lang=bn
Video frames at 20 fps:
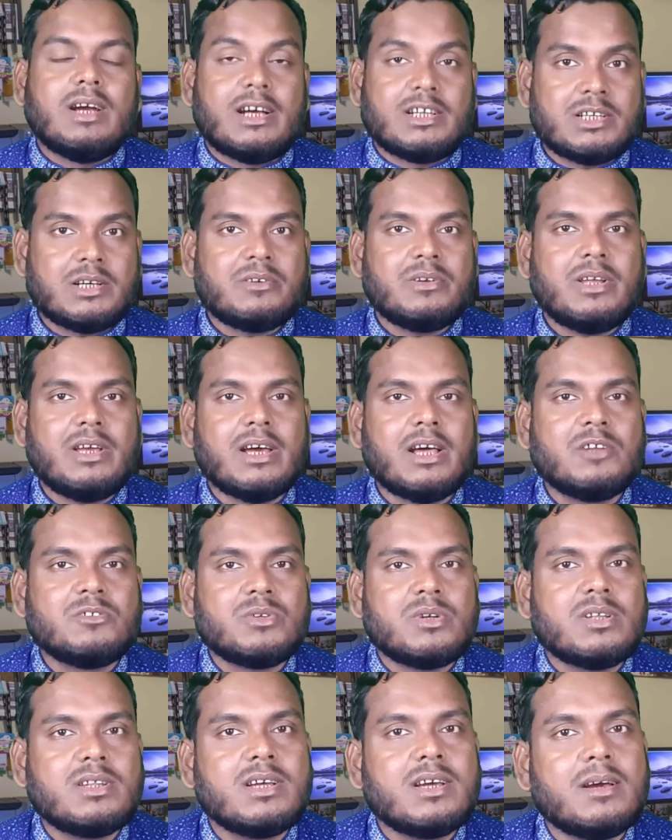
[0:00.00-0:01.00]
আশা করি এই
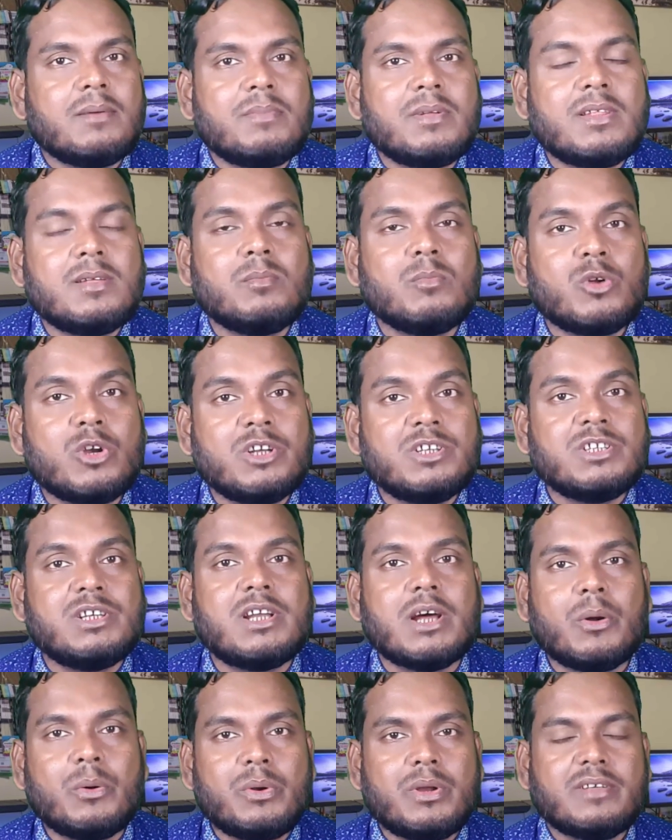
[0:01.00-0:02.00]
আলোচনা থেকে আপনাদের মনে যে
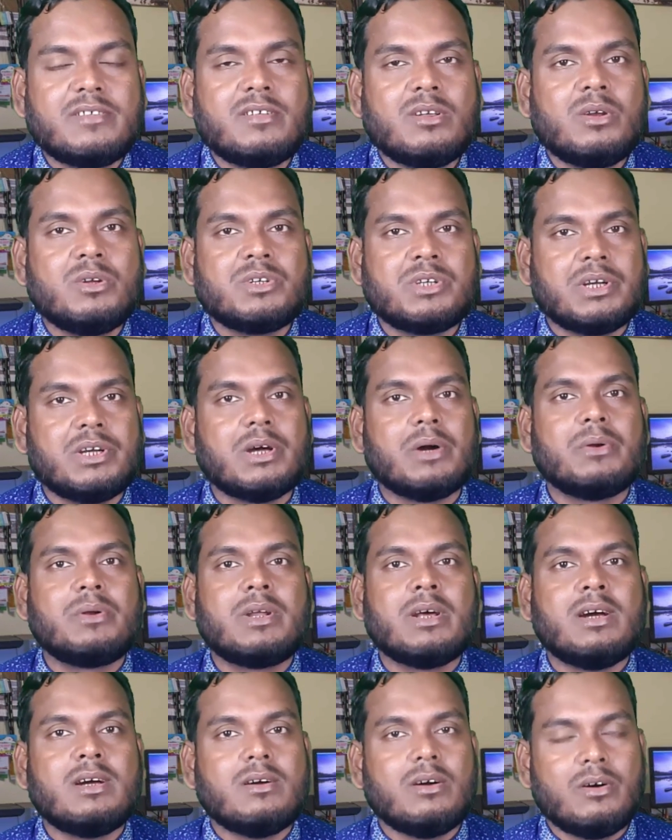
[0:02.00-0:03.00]
ডাউটটা ছিল সে
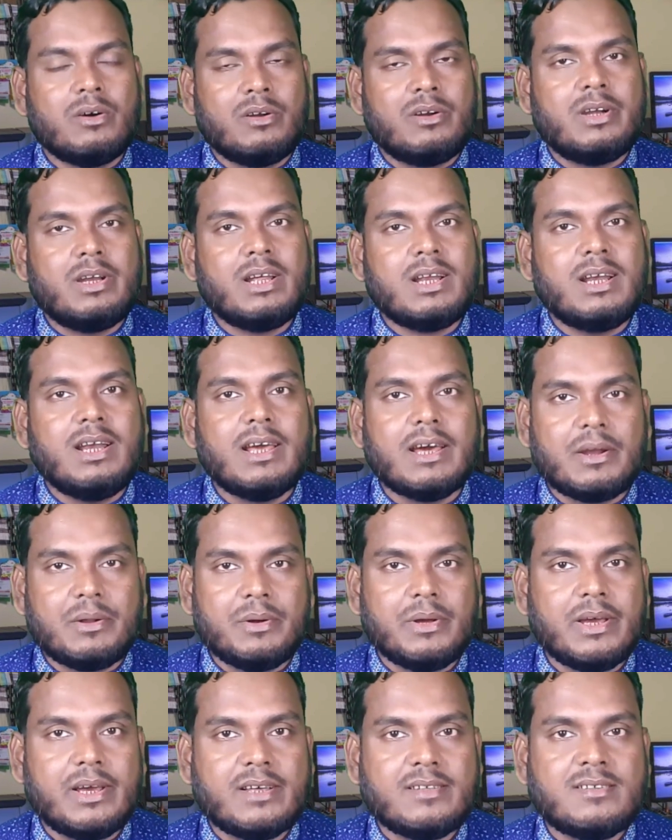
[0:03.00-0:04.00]
ডাউটটা অলরেডি ক্লিয়ার
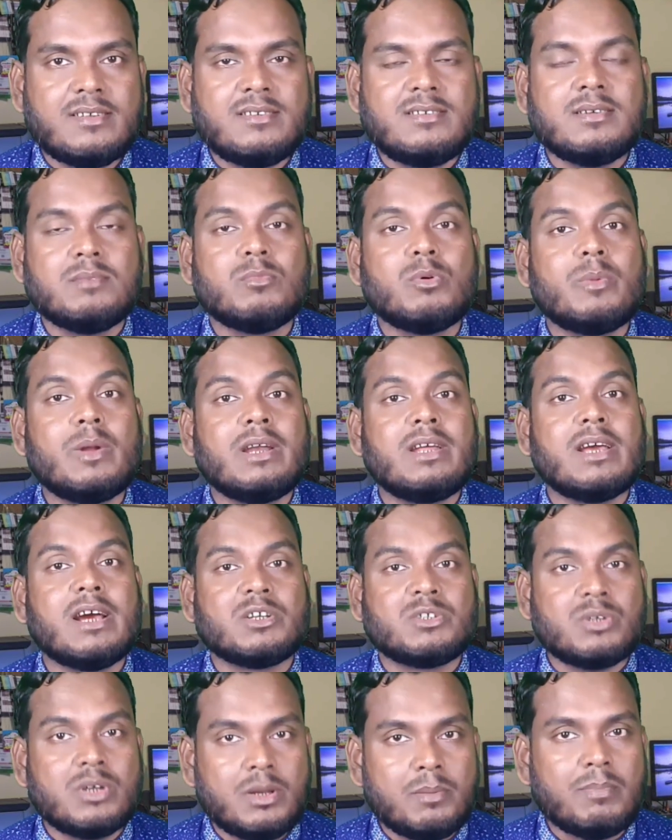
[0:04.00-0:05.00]
হয়ে গেছে যে মোবাইল কি
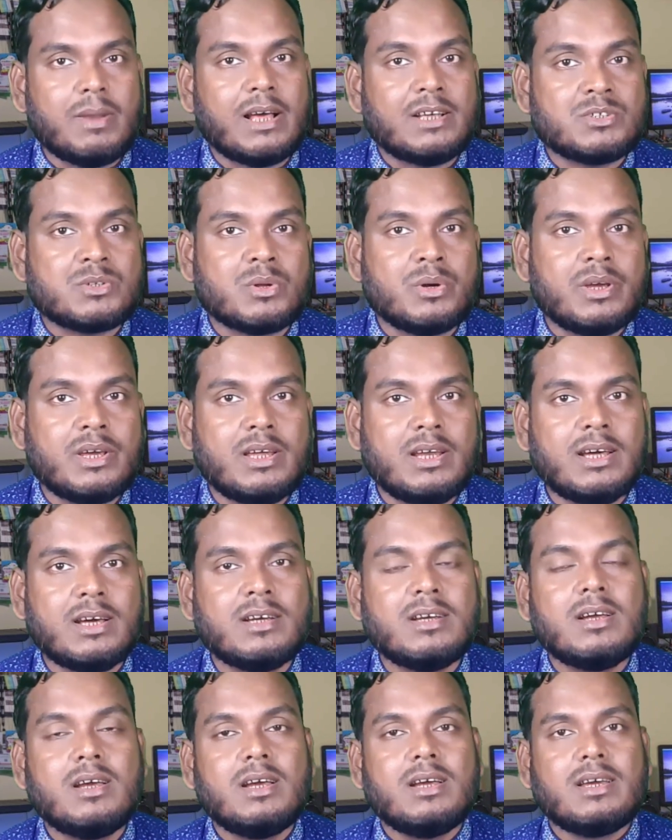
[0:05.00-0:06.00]
আসলেই ব্লাস্ট হয় কিনা
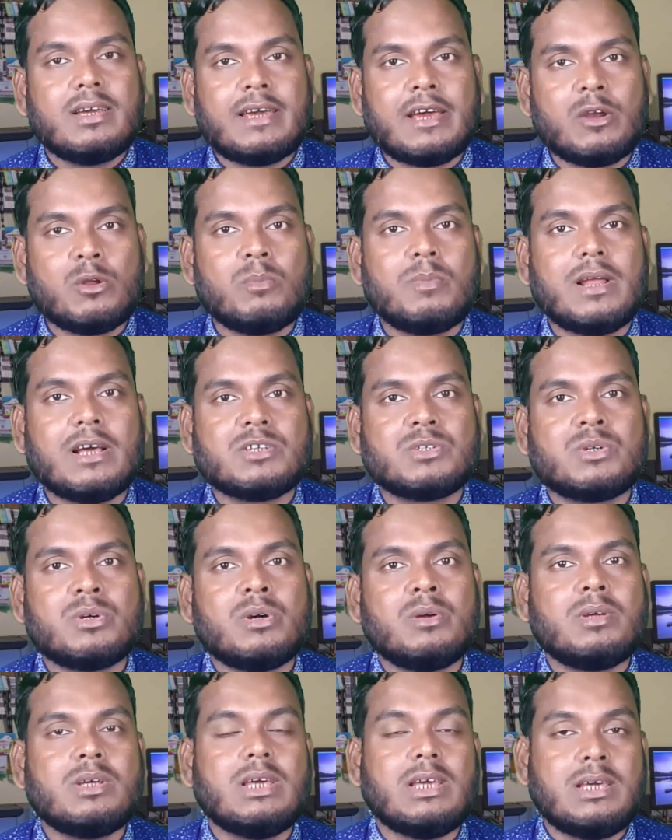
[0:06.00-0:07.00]
কেন ব্লাস্ট
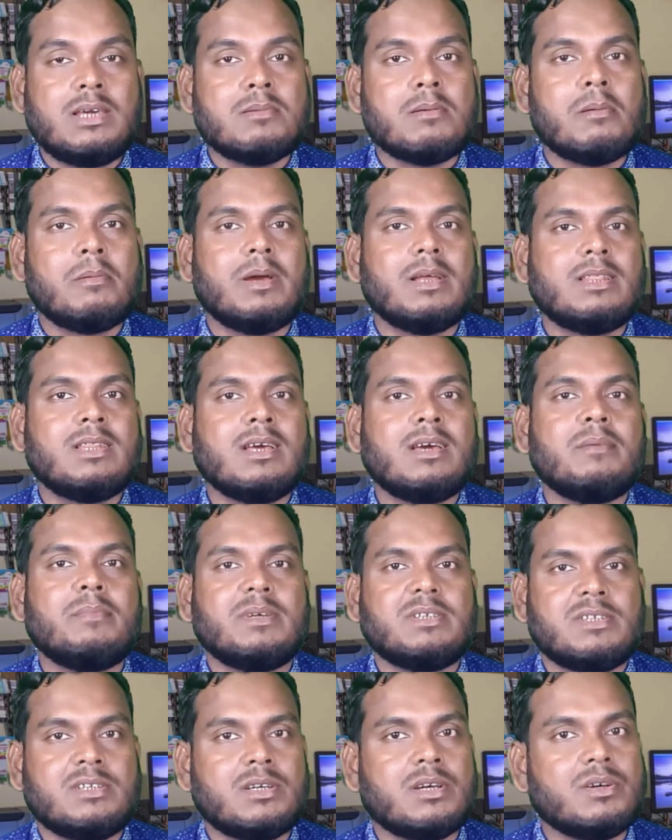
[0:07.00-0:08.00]
হয় কিভাবে এর থেকে
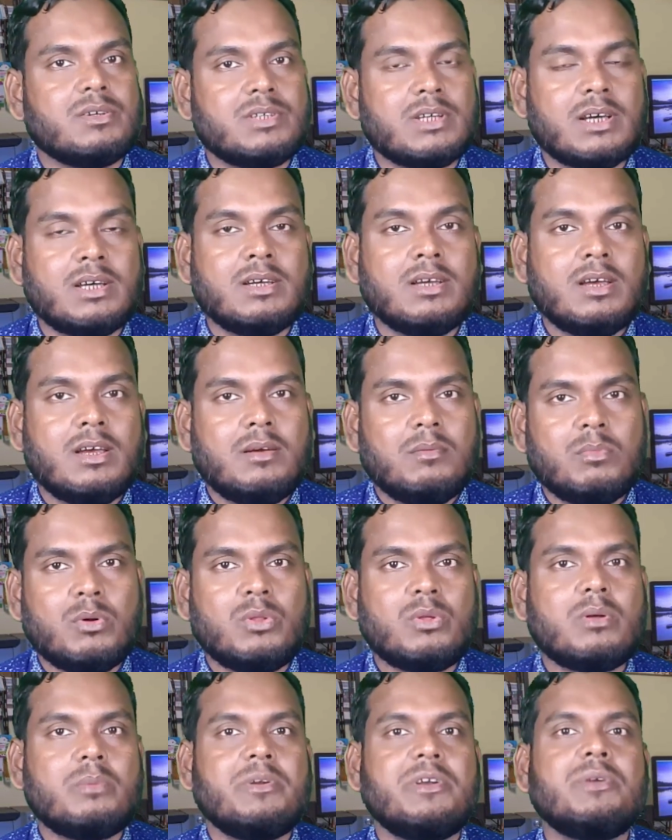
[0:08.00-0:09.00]
বেঁচে যাওয়া যায়
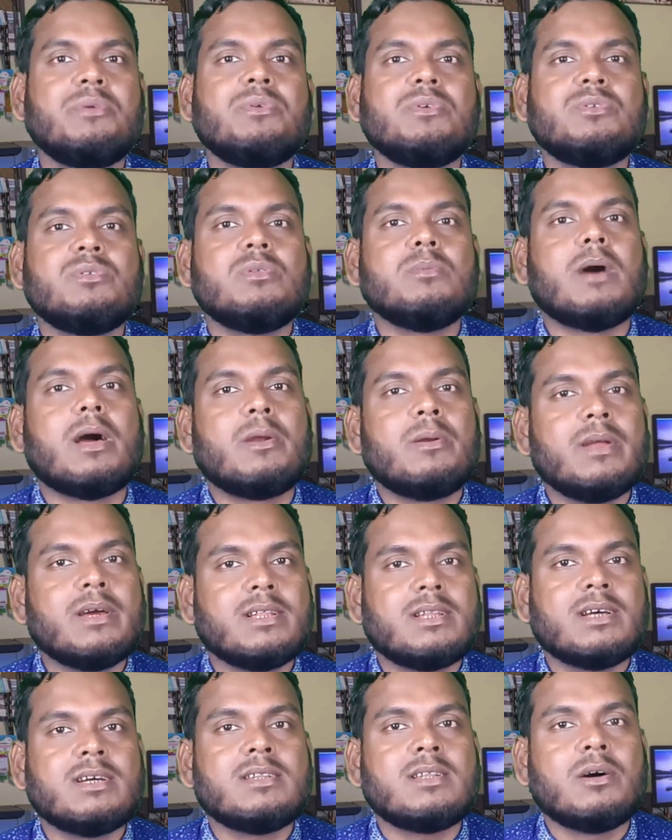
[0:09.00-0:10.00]
বন্ধুরা ভিডিওটি যদি ভালো
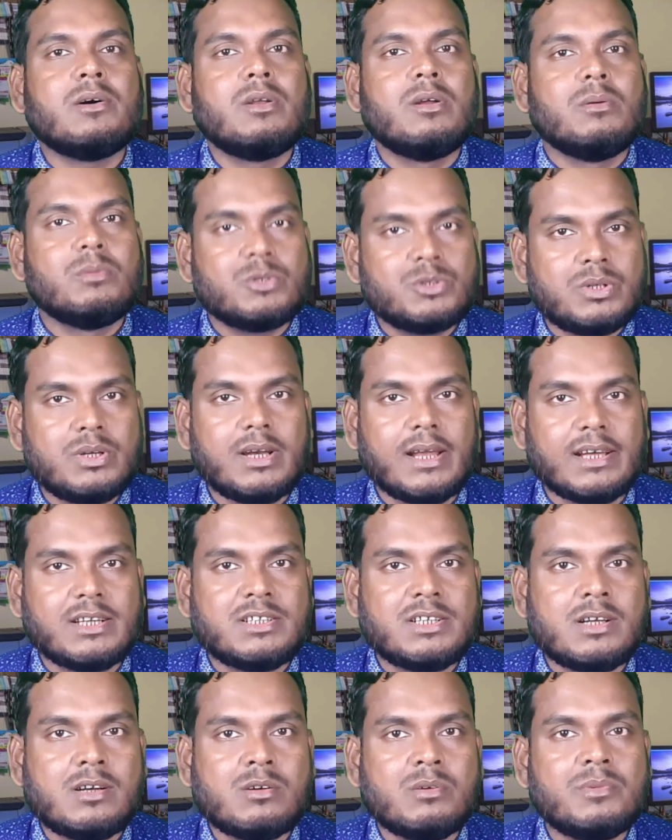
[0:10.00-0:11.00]
লেগে থাকে তাহলে অবশ্যই লাইক
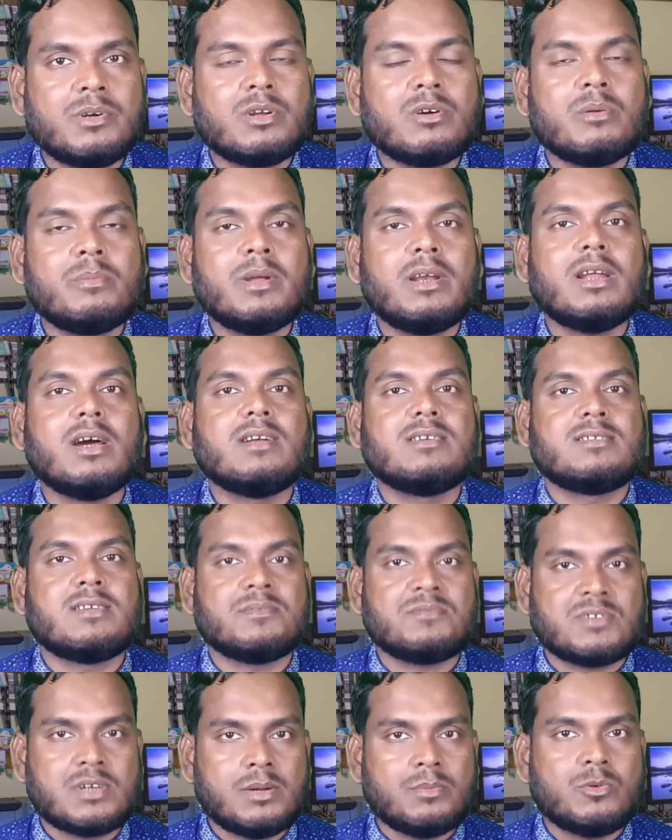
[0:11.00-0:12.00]
শেয়ার কমেন্ট করবেন আর
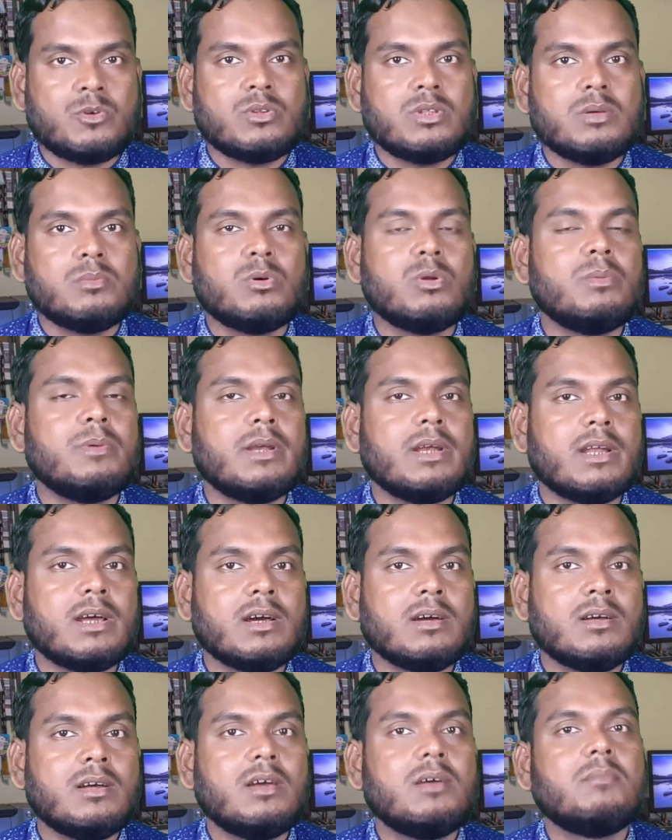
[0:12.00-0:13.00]
সাবস্ক্রাইব করতে ভুলবেন
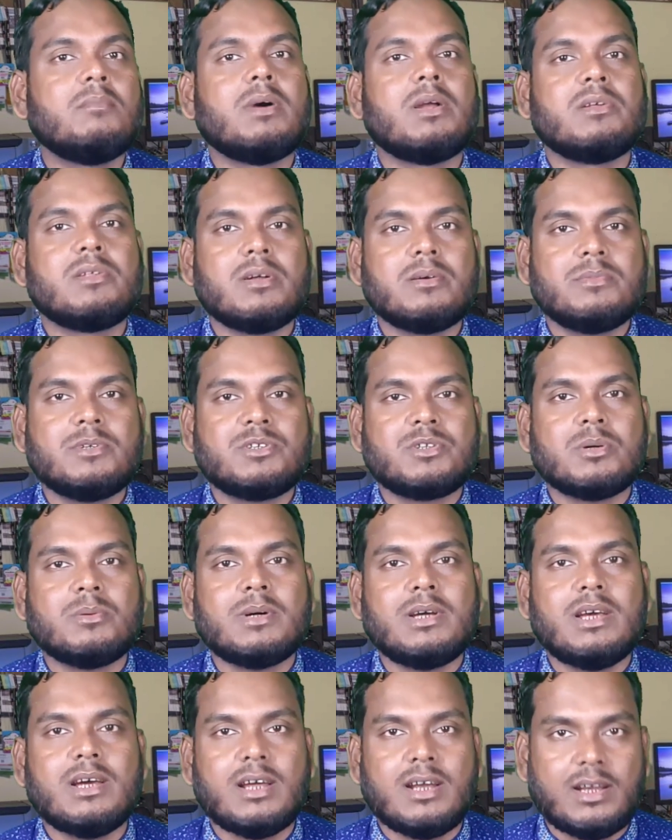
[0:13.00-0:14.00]
না ভালো থাকবেন
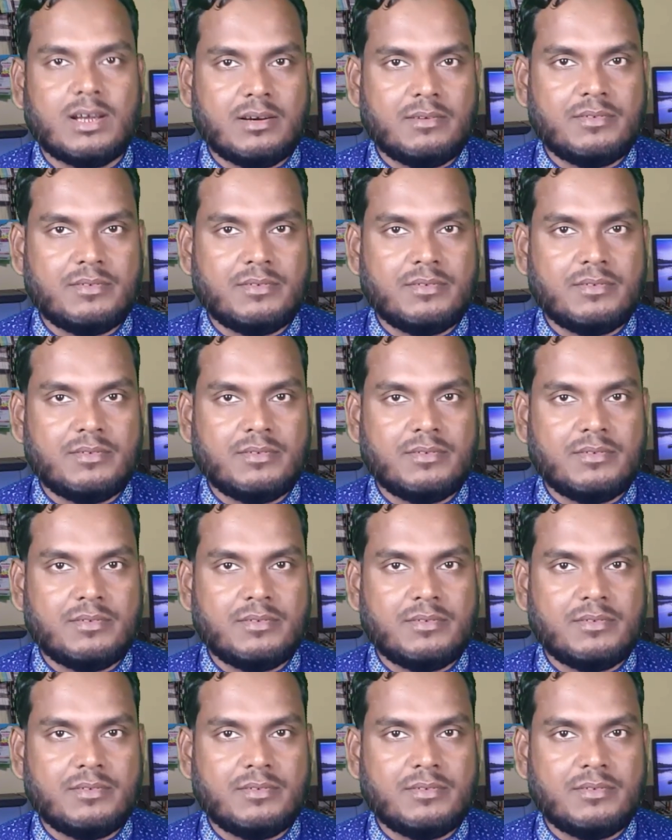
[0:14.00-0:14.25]
সবাই আল্লাহ